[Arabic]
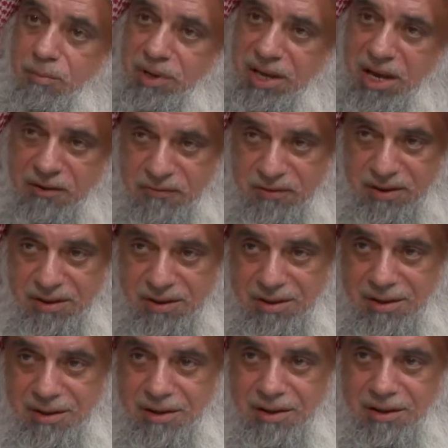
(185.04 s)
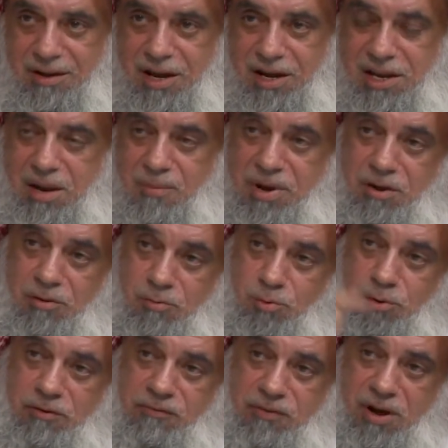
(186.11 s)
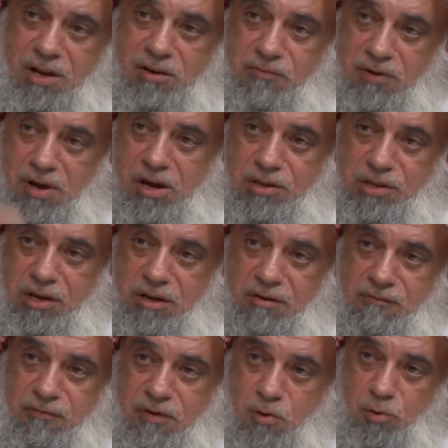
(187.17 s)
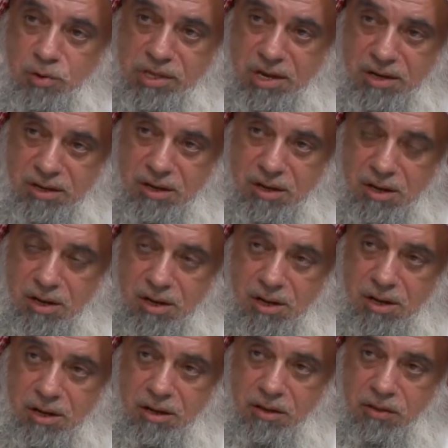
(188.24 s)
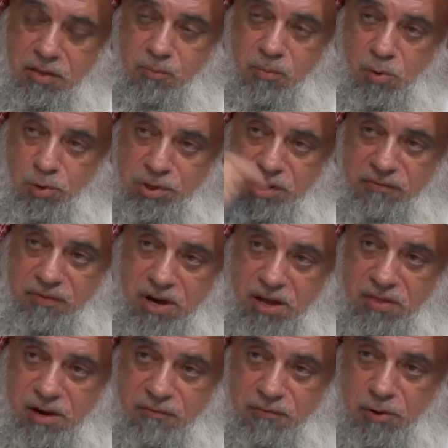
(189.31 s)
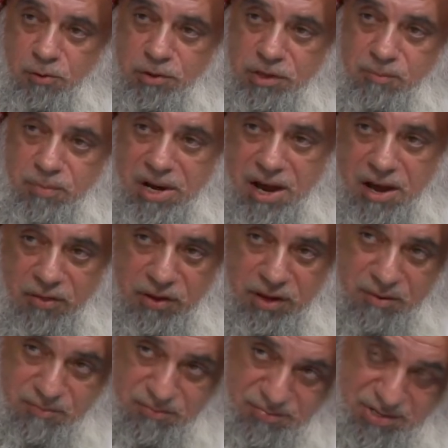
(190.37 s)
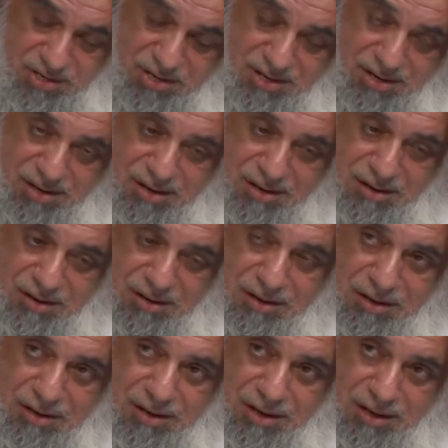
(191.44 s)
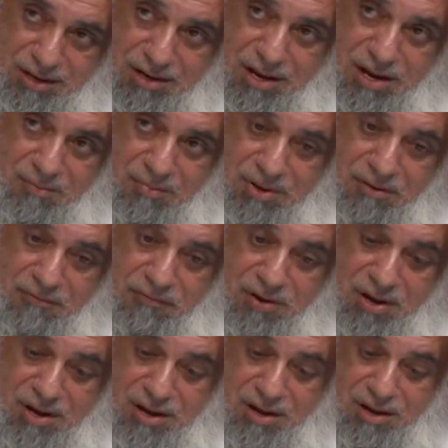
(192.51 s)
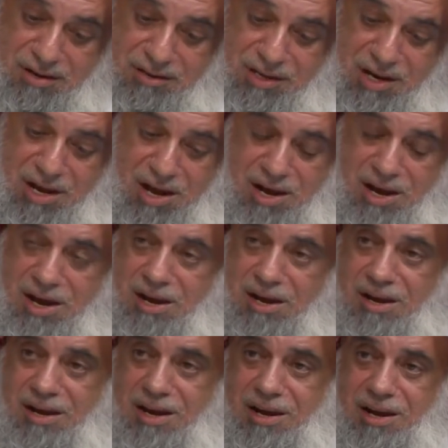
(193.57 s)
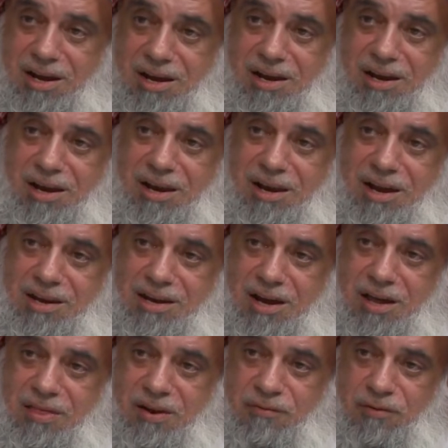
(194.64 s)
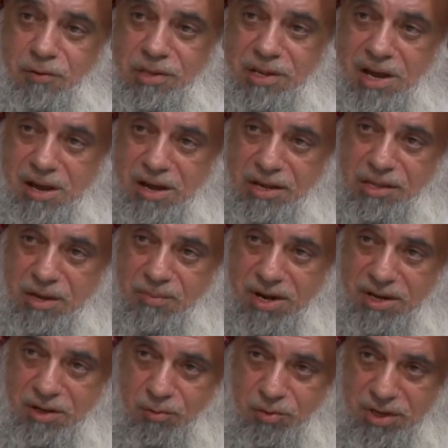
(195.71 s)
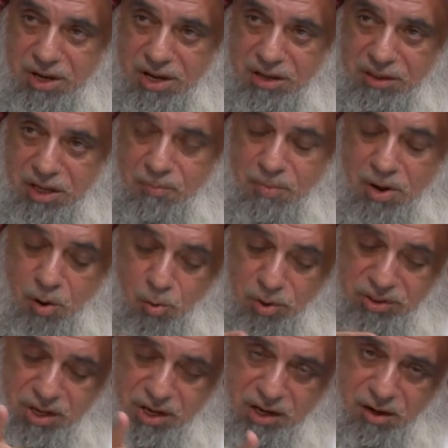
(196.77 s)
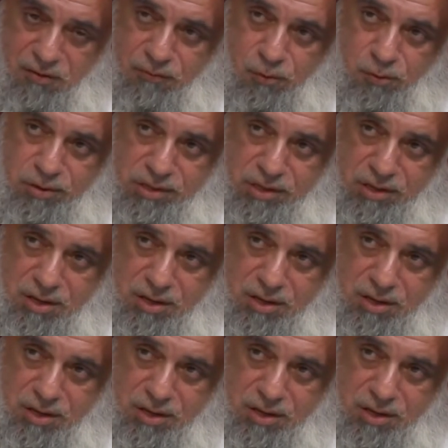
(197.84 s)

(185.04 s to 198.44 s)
يكفي لكن لمن يقول فقد فاز فوزا ثم وصف هذا الفوز بالعظيم نعم بالعظمة نعم اي نعم فدلالة على على على, على أن هذا الفوز ليس بعده نهاية طيب ما هو الطريق الفوز